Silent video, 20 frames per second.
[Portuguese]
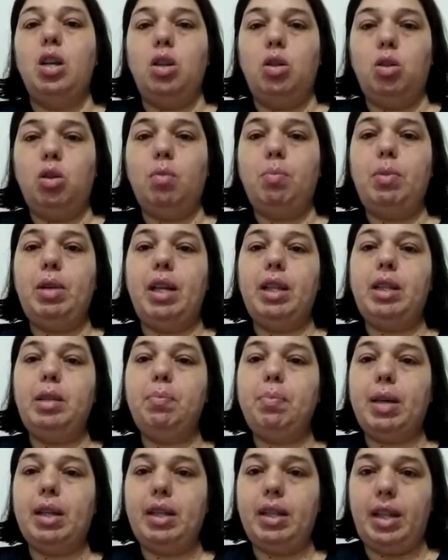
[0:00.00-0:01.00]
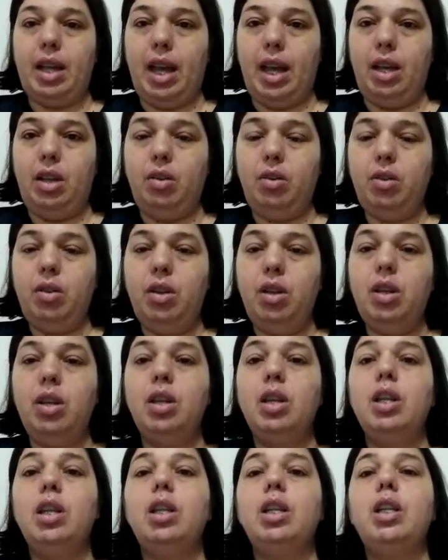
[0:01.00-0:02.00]
sobre esse passeio
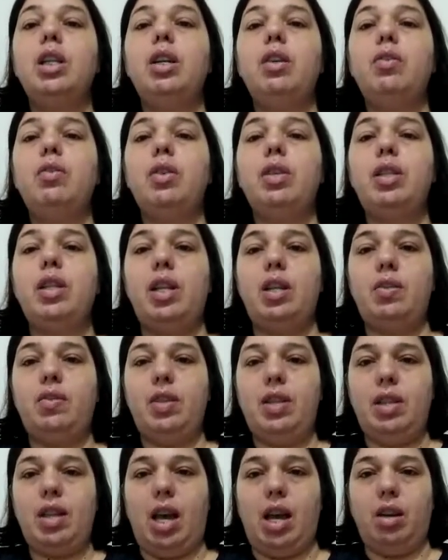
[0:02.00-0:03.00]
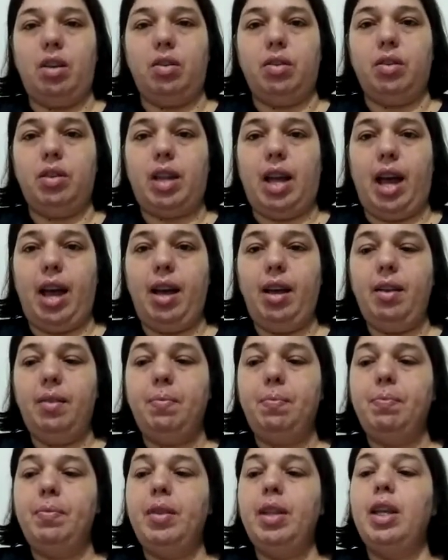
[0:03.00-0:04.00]
que vocês fizeram, tá?
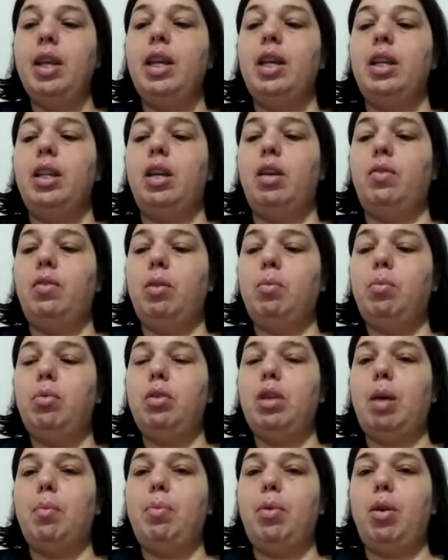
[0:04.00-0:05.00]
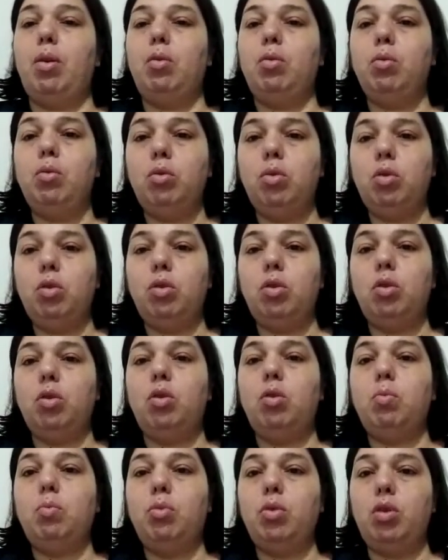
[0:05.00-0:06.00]
Então vamos lá para alguns
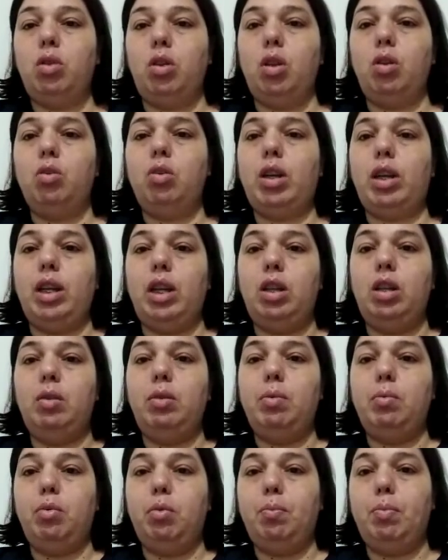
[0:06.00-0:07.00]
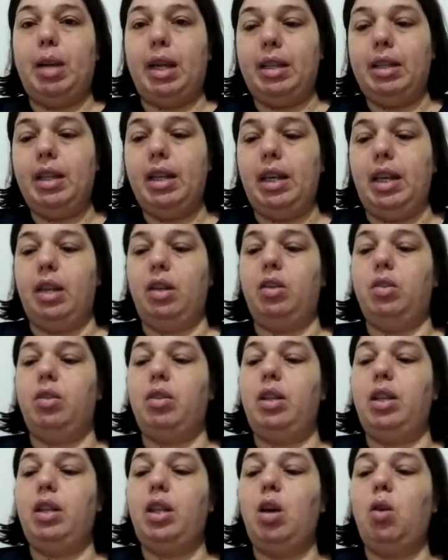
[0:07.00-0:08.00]
museus aqui de, do brasileiros.
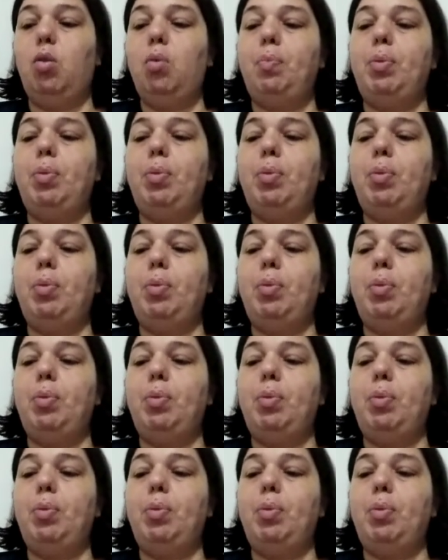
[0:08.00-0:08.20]
Então o